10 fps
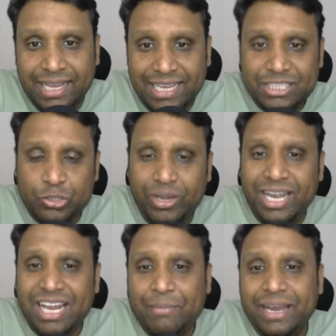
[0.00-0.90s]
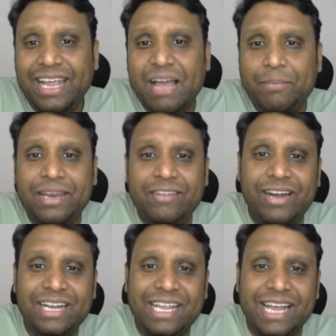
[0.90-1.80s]
इस ट्वीट का मैंने यहां पे
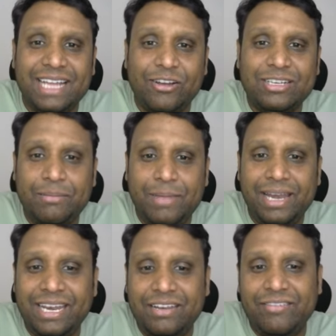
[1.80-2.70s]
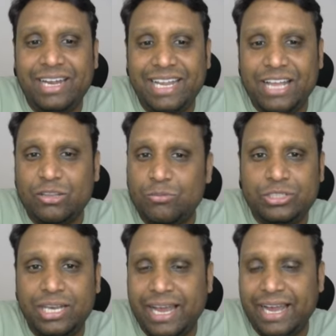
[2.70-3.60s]
रिवर्ट किया था और जब मैंने रिवर्ट किया तो
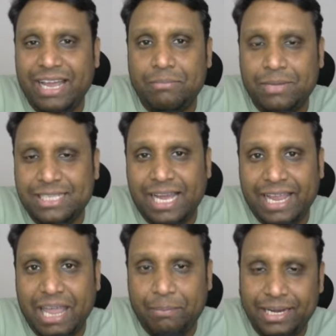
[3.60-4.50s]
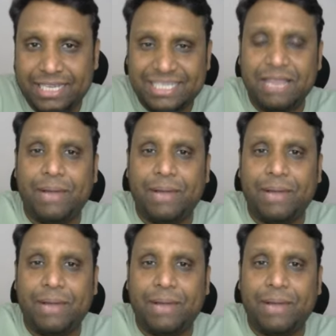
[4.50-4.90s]
मुझे लगा यार मज़ा आ गया पर इसके